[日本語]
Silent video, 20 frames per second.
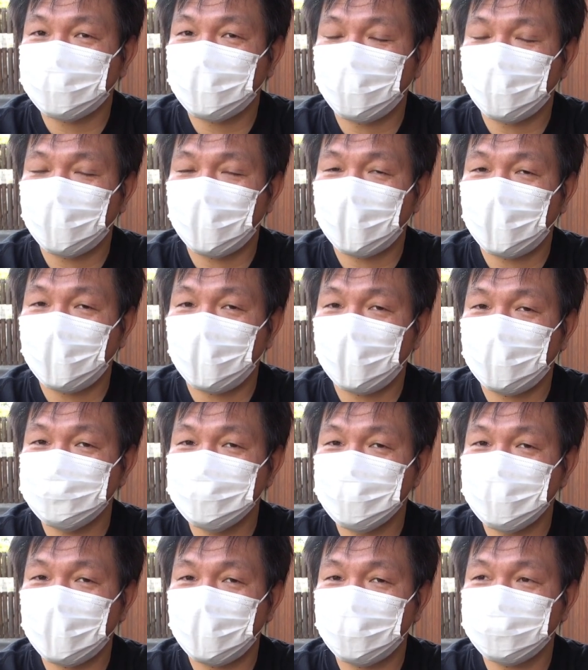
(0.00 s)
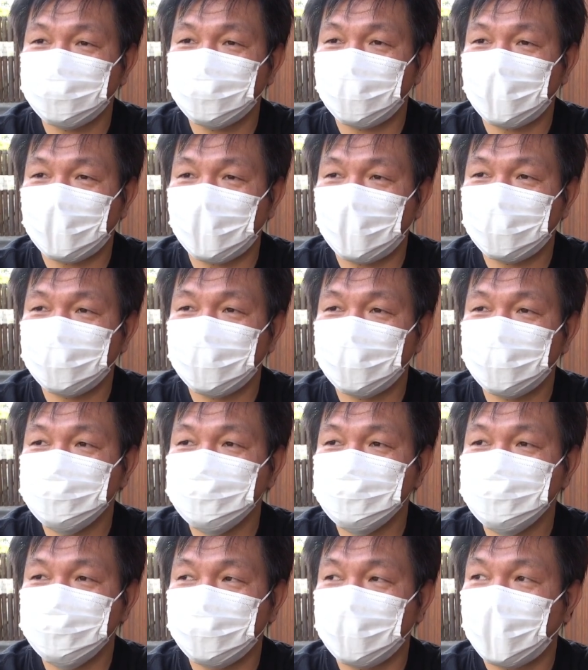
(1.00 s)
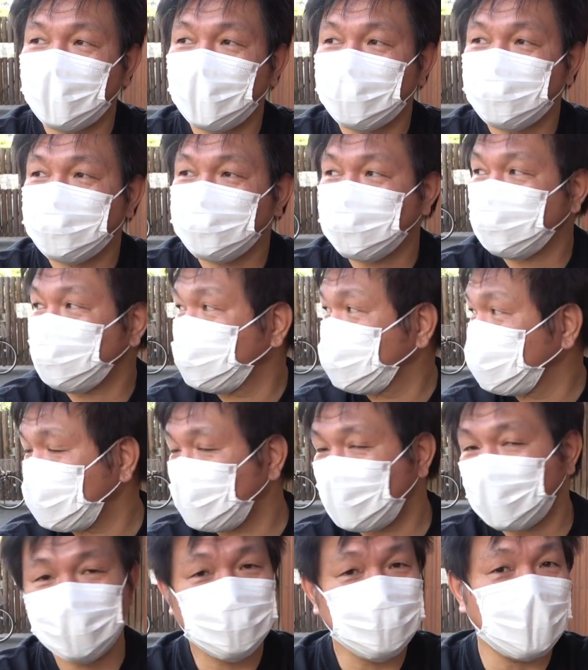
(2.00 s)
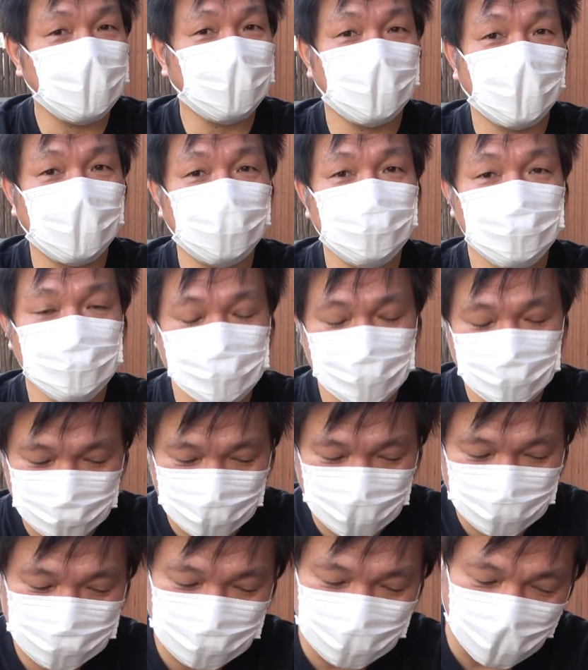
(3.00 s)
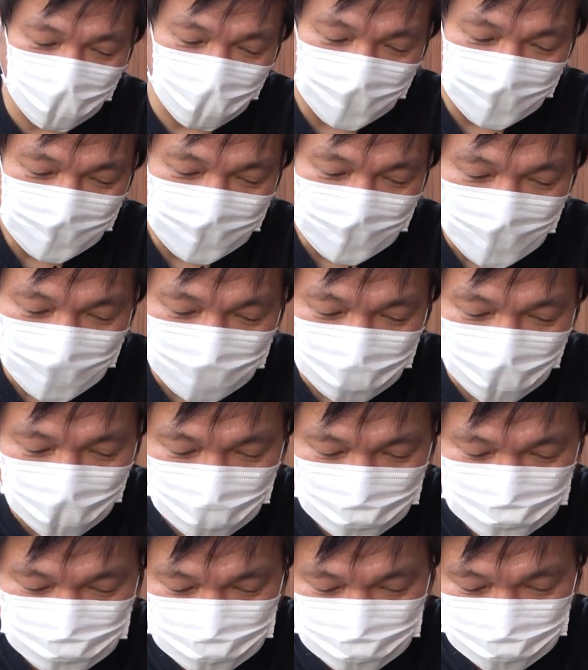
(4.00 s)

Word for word: これが見えるのかっていうのをねちょっと見ていきたいなと思いますねまあ